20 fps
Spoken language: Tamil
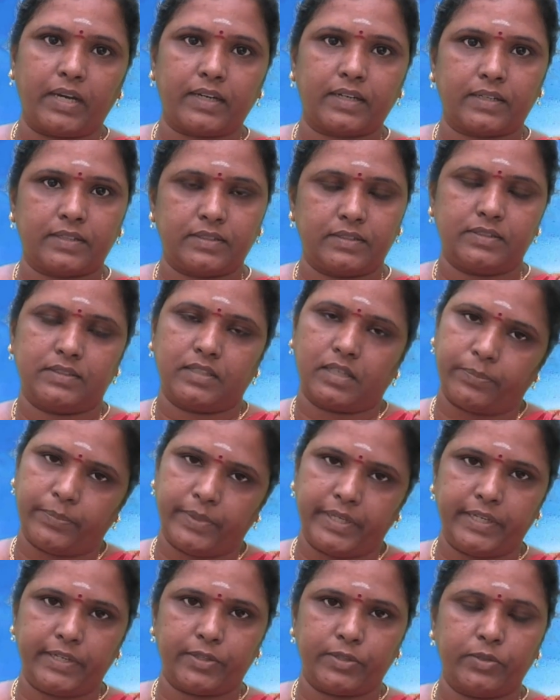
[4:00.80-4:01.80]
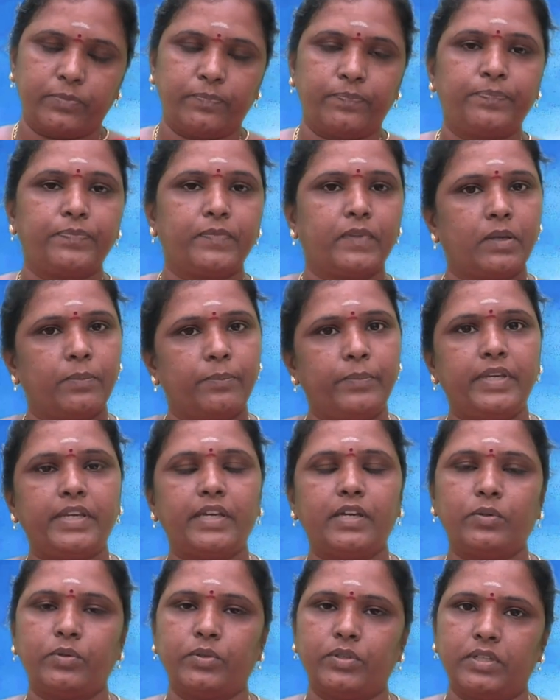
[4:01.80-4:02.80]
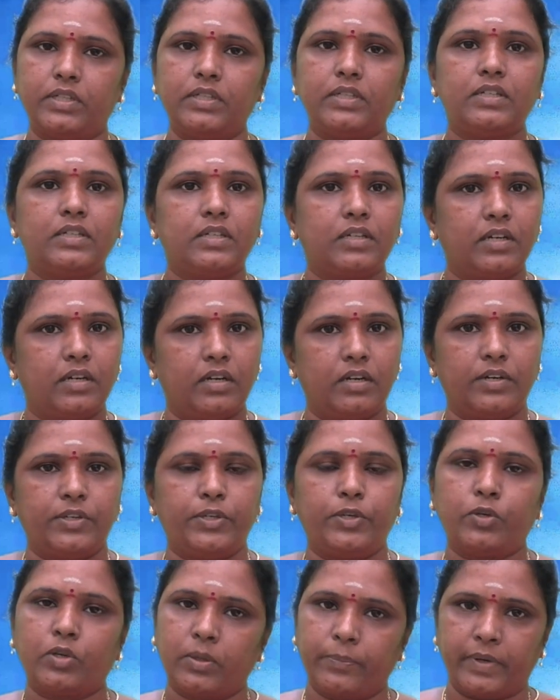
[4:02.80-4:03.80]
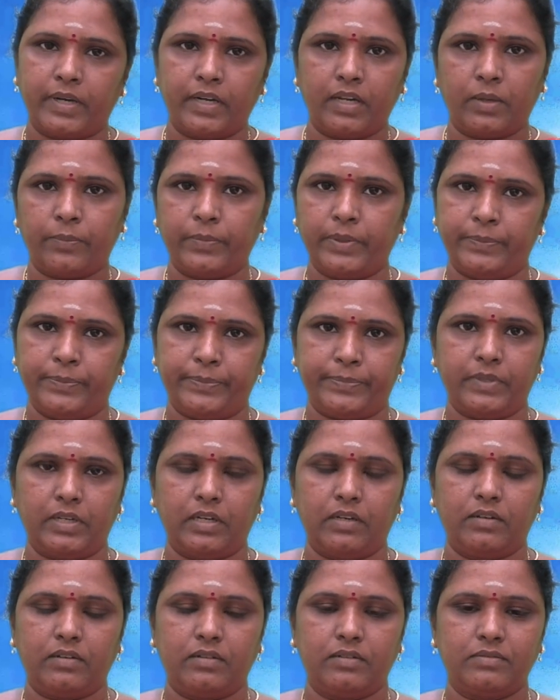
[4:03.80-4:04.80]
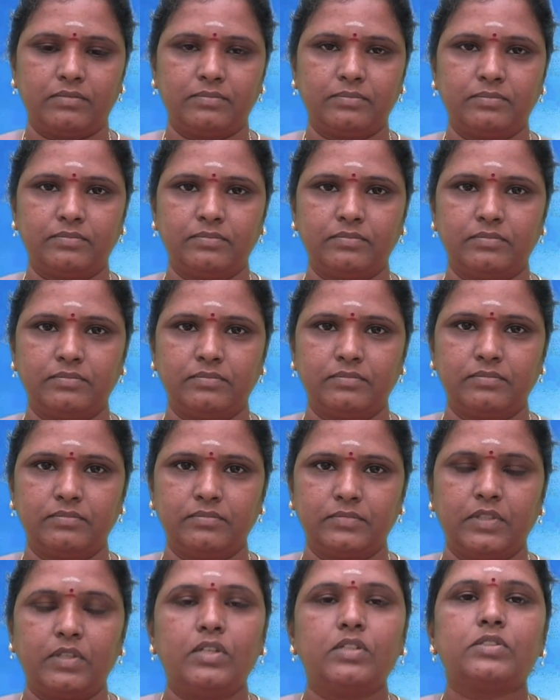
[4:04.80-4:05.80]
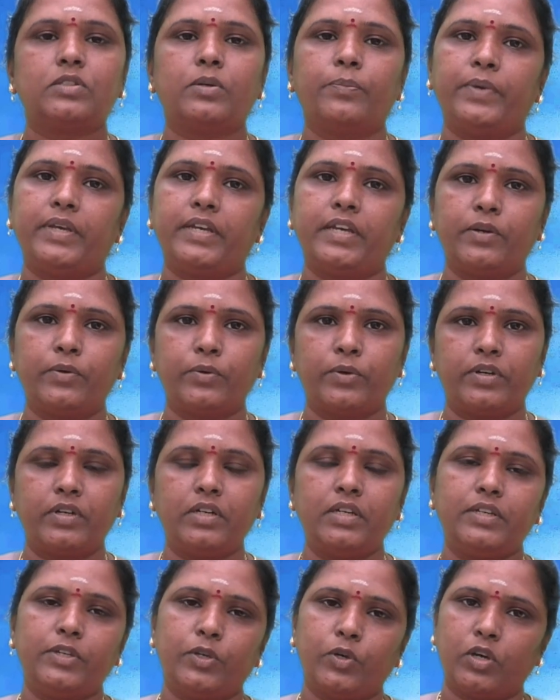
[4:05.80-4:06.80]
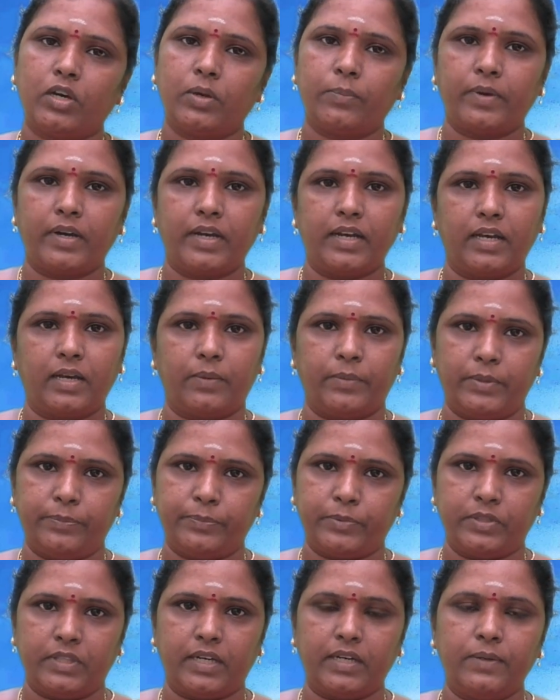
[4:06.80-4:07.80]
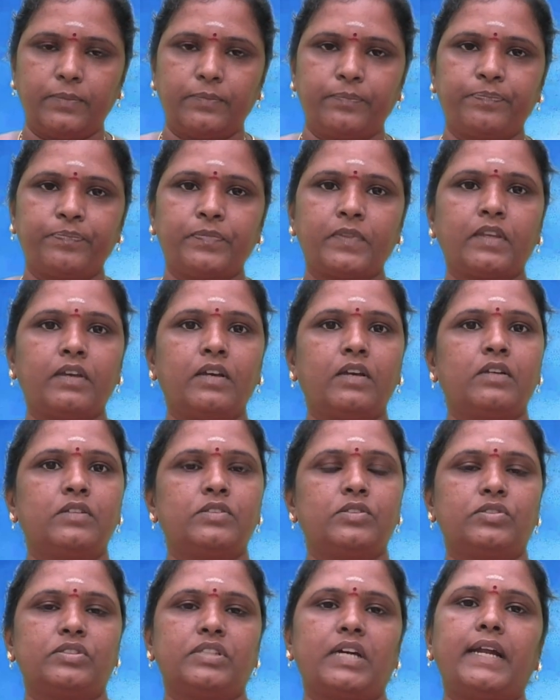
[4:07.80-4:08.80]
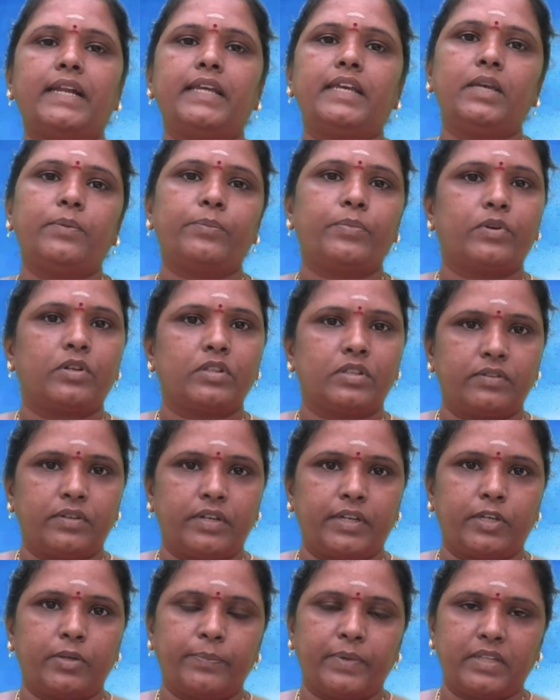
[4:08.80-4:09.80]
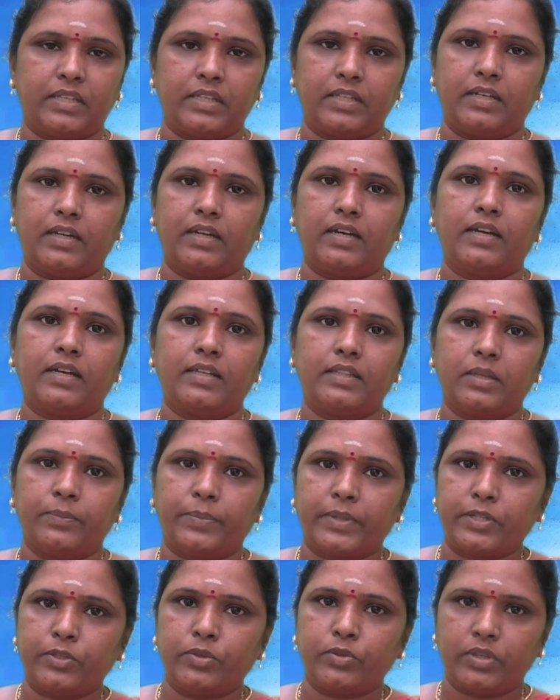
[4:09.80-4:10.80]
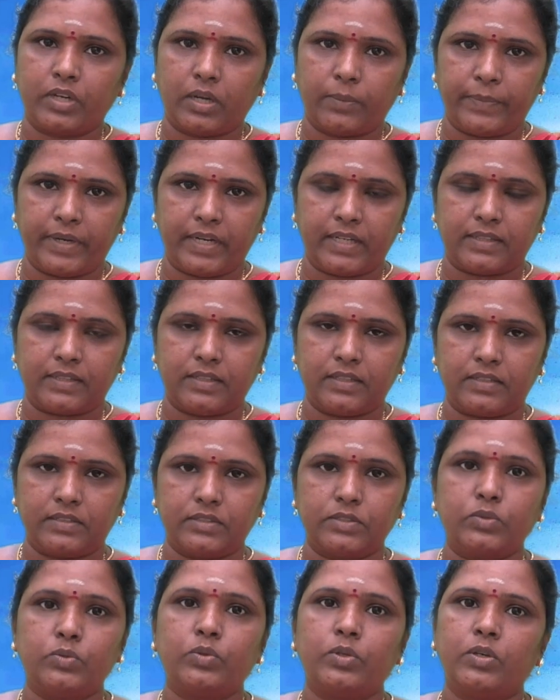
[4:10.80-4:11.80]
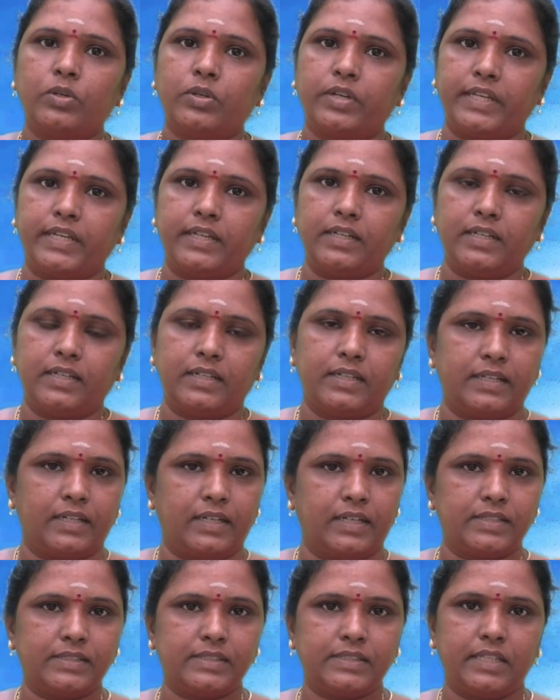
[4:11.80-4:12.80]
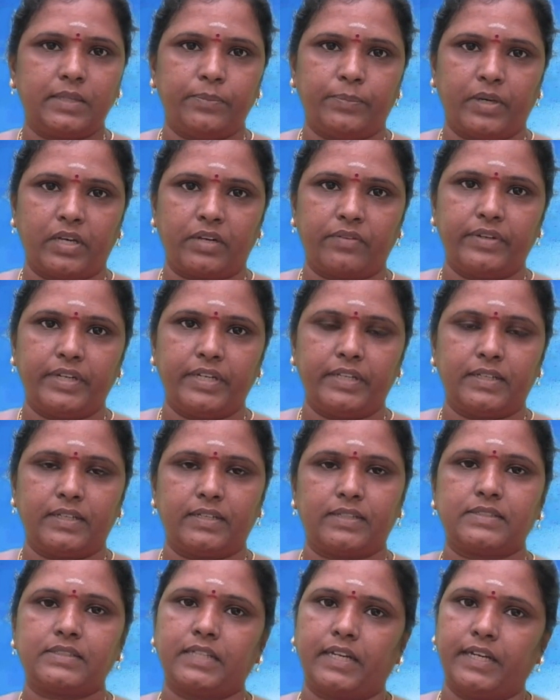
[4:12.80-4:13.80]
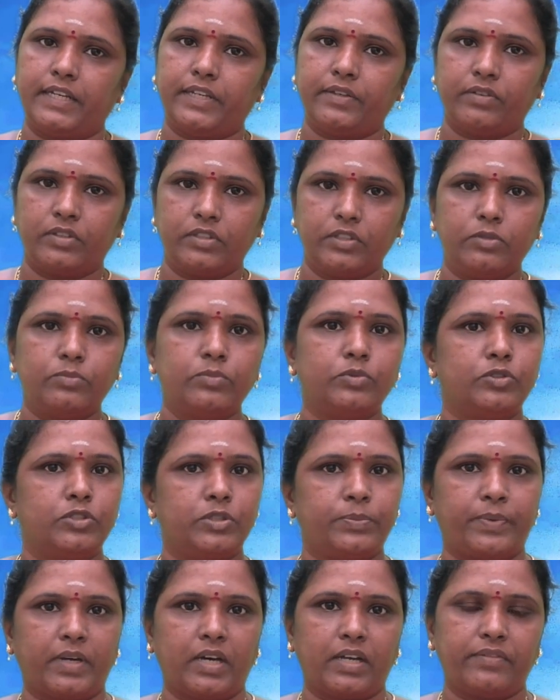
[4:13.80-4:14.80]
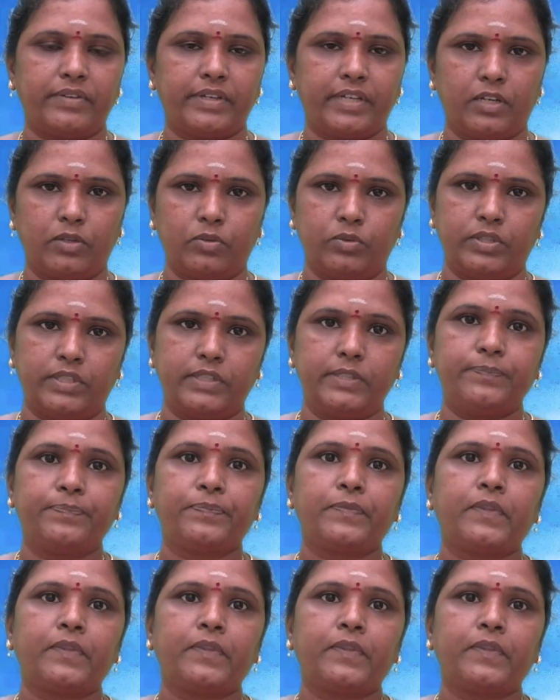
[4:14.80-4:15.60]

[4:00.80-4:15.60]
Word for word: பார்க்கறது அப்படின்றதும் மிக ஒரு யோகமான அமைப்பு ஸோ மிக ஒரு யோகமான அமைப்பு தான் ஸோ சனியை பொறுத்த வரைக்கும் பார்த்தீங்கன்னா இந்த பதினோராம் இடத்துலேருந்து உங்களுடைய ராசியை பார்வையிடுகிறார் சனிக்கு வந்து மூன்று பார்வைகள் உண்டு